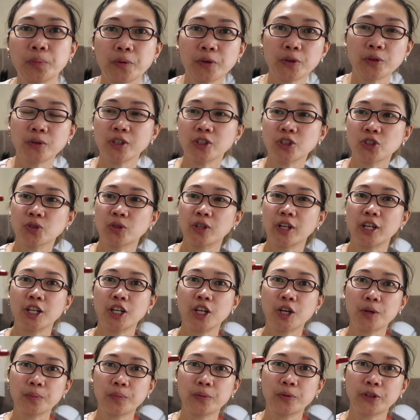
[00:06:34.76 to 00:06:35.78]
po yung itsura
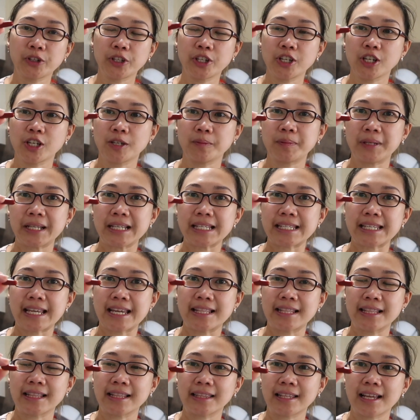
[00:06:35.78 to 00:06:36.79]
ng pork ear
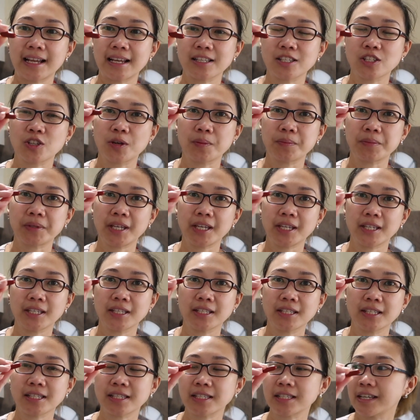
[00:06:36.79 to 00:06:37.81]
placenta. So, I'm
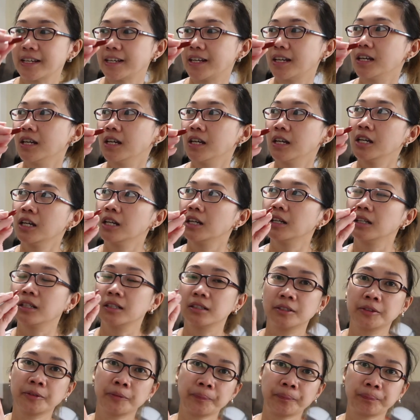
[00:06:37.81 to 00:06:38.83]
taking this like
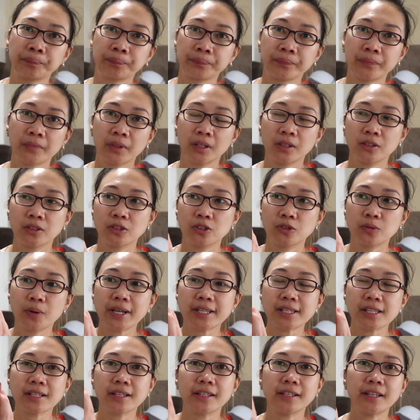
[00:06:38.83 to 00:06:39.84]
um,
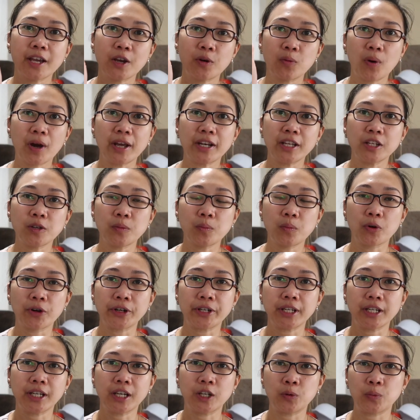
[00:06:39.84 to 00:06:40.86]
twice in the day, one in the
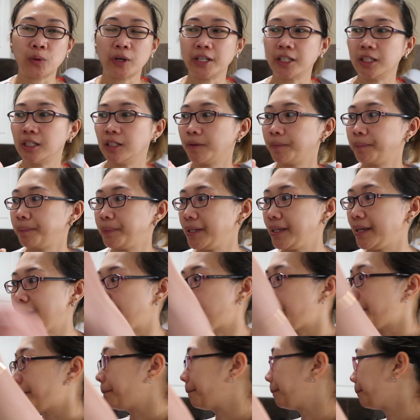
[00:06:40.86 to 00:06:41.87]
morning and one in the
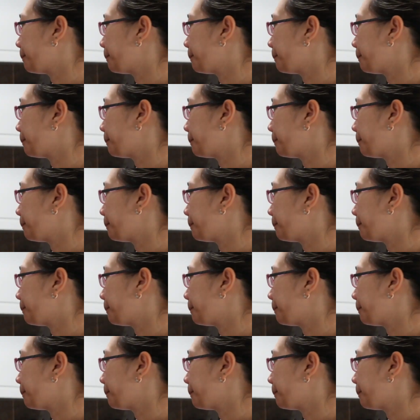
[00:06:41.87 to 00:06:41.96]
p.m.